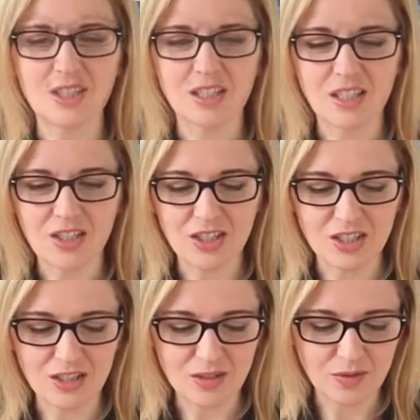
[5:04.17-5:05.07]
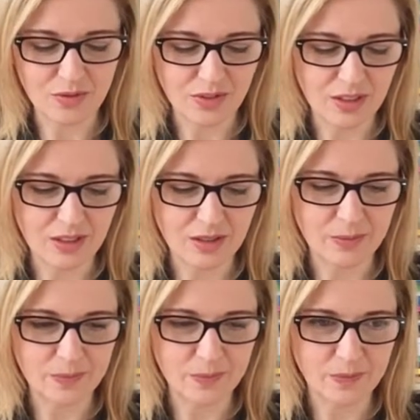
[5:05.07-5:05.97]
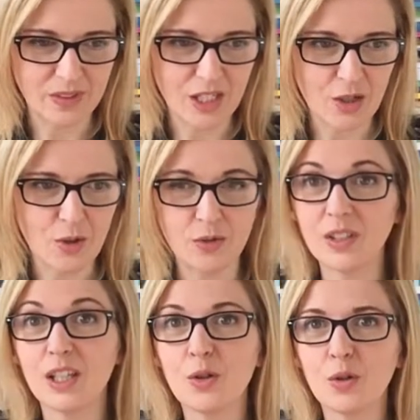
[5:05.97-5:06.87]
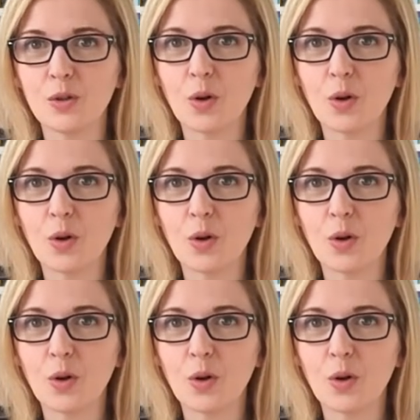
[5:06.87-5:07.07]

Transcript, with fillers: że też e, w mm, jego, na jego